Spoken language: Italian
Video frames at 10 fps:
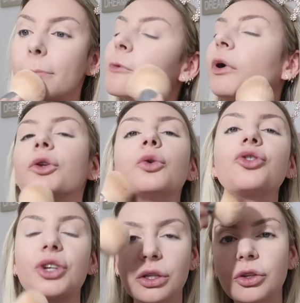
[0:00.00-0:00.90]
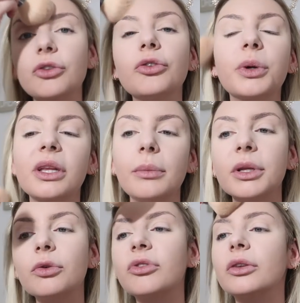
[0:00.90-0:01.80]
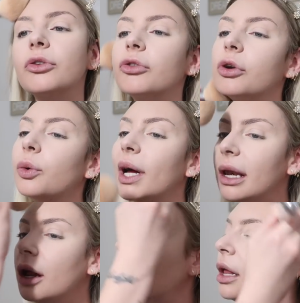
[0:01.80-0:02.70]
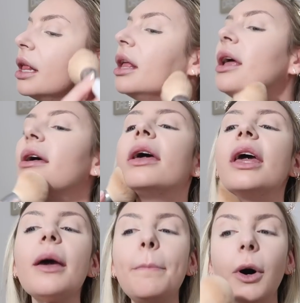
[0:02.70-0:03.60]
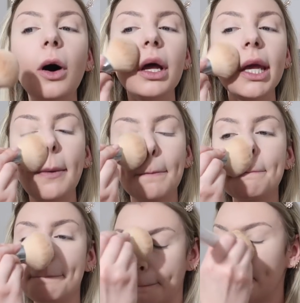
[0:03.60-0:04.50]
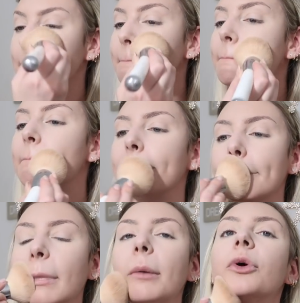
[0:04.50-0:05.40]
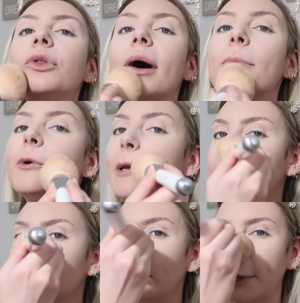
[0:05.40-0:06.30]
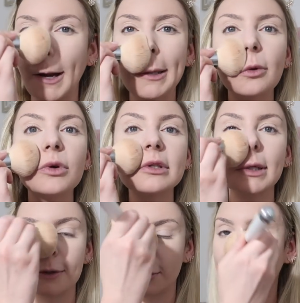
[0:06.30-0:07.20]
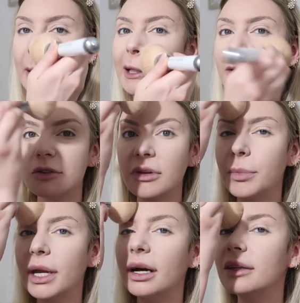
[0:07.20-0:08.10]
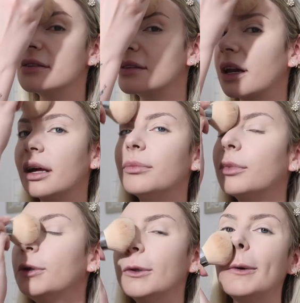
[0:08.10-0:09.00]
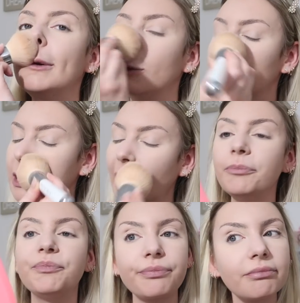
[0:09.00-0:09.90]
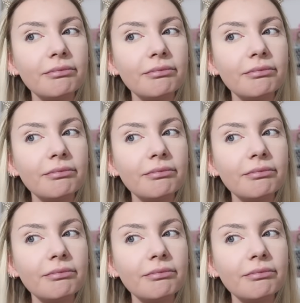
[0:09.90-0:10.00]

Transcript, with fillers: quando è uscito, sto praticamente usando solo quello e poi mm, abbondiamo con la cipria in questa zona che tendo sempre ad essere molto lucida